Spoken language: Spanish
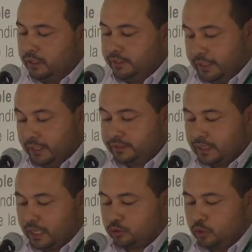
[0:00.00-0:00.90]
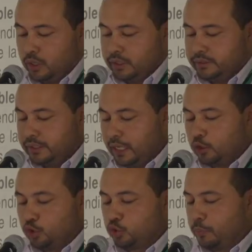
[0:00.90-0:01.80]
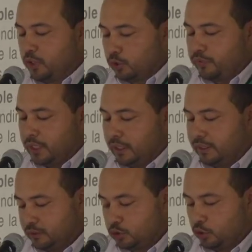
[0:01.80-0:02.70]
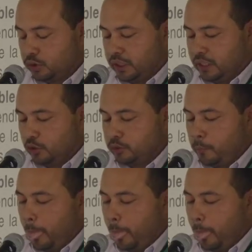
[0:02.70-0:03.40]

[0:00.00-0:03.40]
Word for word: Y en ese caso sería el consumidor final de estos contenidos